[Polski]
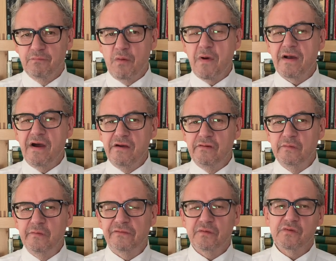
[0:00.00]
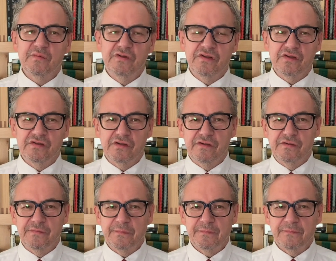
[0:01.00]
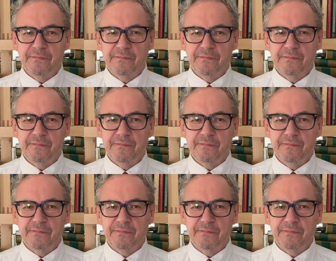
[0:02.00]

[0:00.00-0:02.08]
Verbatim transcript: pomagają im w tym, żeby nie siedzieli.